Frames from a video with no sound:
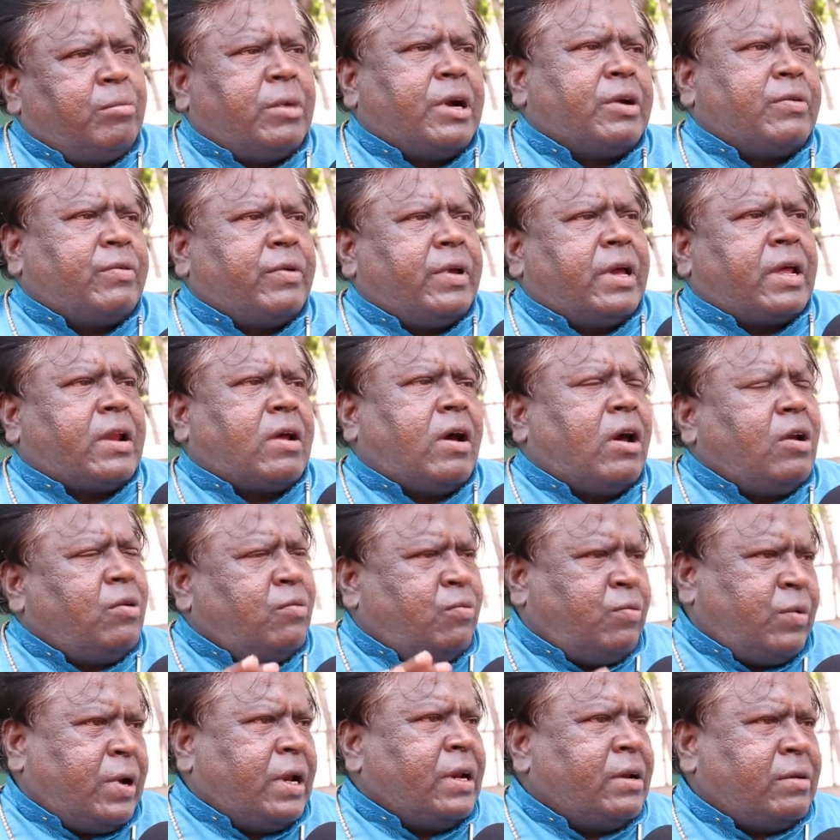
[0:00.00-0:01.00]
బట్ వీఆర్
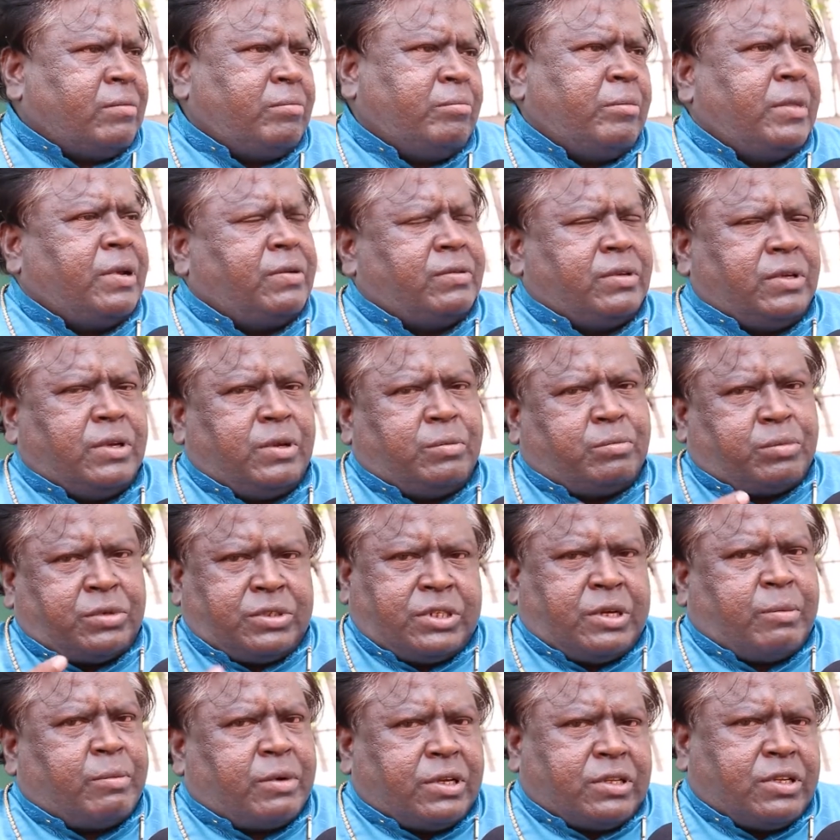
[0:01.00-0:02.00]
ఆల్ వన్ మేము
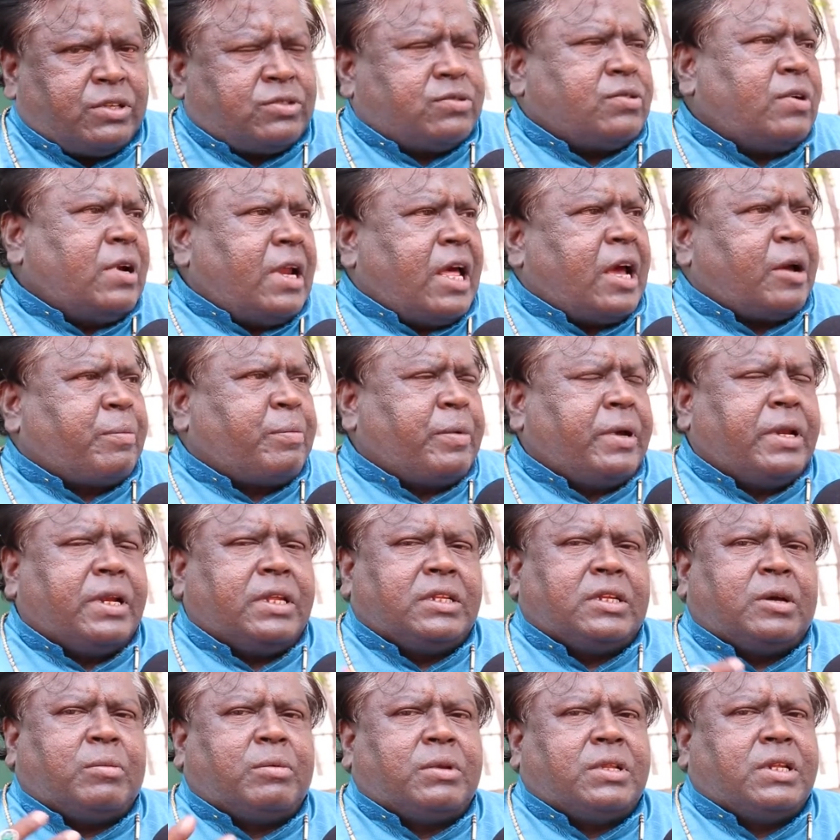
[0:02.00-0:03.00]
ఇప్పుడు జబర్దస్త్లో
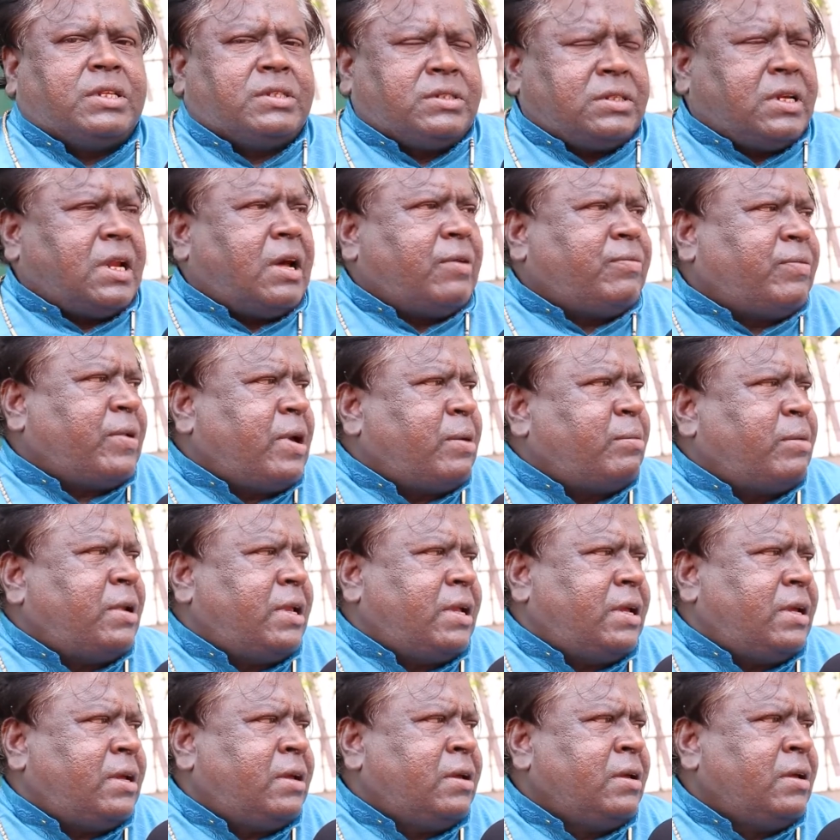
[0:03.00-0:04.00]
లేకపోయినా జబర్దస్త్ నా
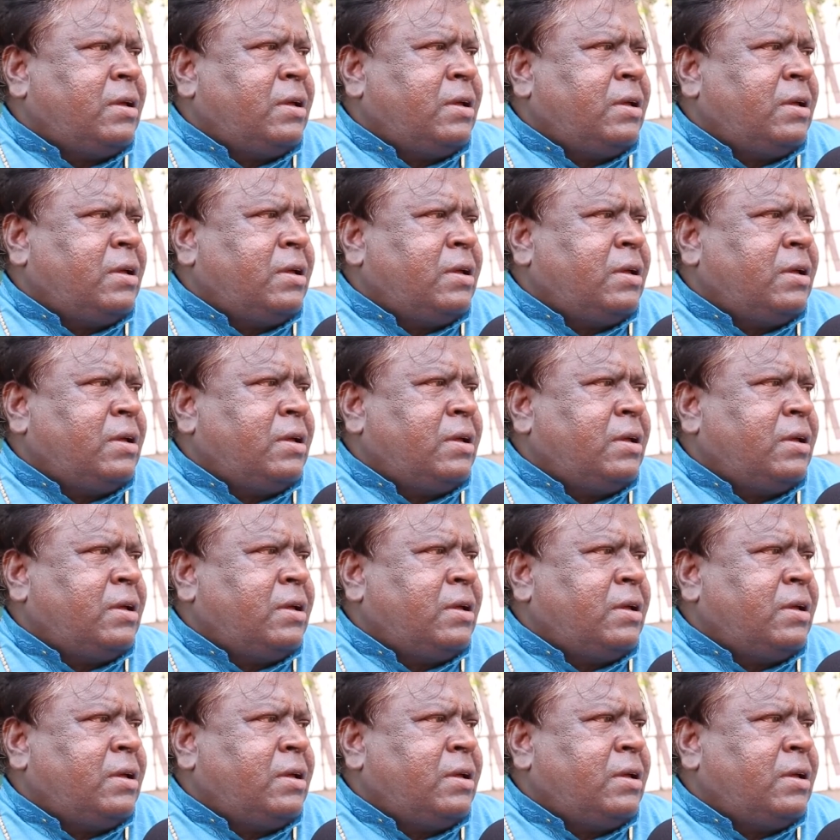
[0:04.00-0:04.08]
ఫ్యామిలీ